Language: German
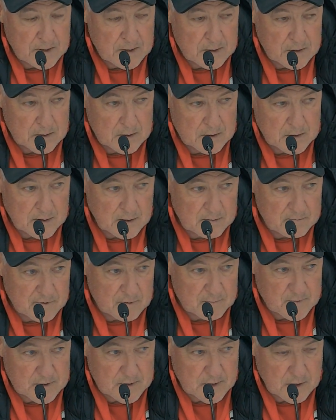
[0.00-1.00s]
dann werden
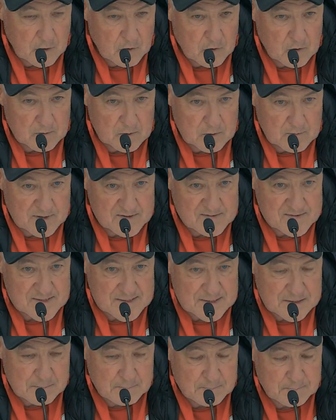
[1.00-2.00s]
wir da auch was
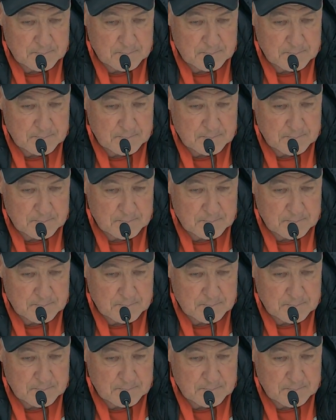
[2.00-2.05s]
ziehen.